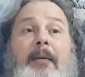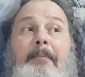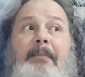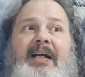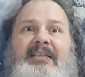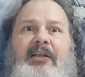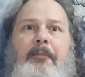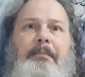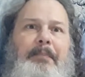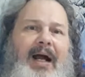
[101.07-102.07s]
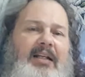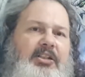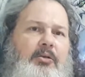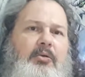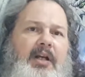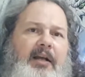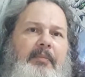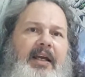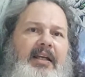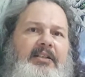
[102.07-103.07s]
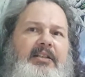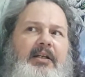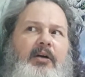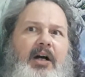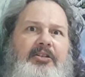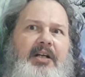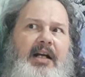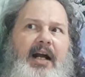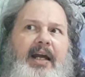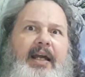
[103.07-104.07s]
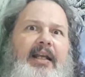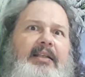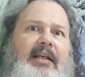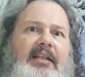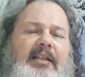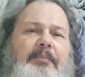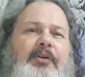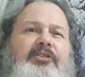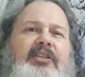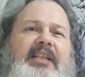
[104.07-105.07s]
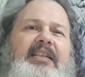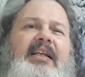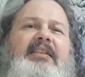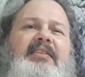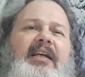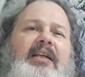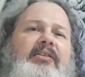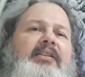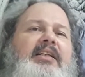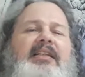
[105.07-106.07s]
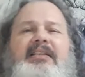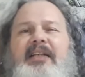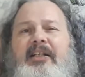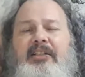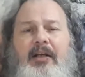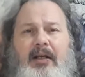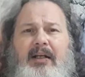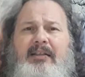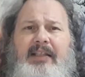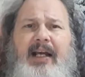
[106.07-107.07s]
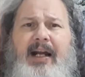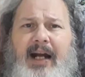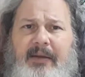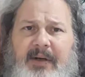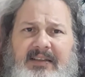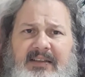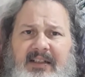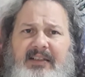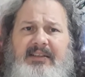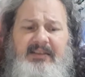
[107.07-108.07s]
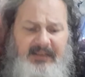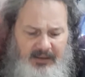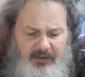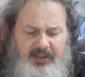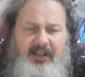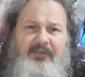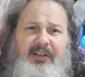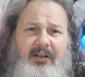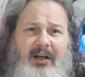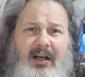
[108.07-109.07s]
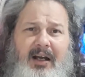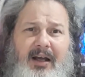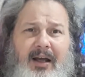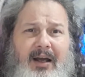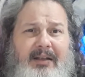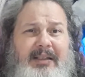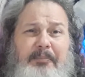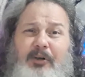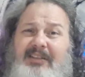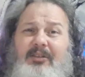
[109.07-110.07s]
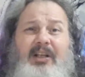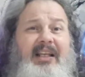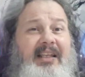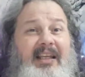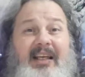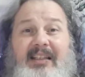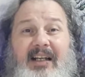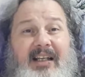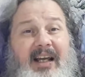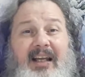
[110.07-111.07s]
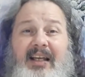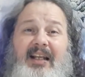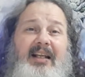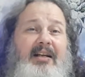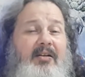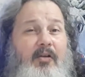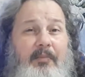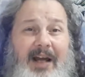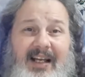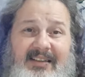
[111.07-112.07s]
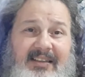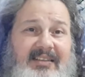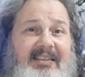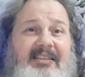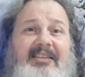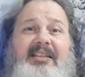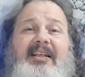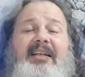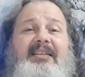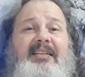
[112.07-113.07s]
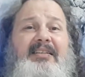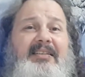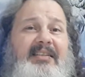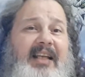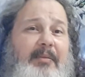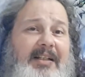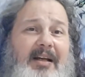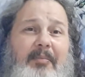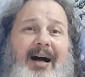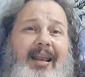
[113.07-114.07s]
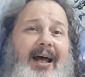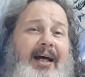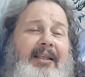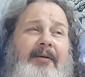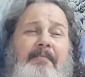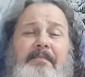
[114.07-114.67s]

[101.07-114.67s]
Mas eu, particularmente, eu acho que a carreira dele depois de 86, 87, decai bastante, assim. Eu acho que ele vira. Uh, depois do Nikita, que aí ele começa a insistir nesse esquema da balada.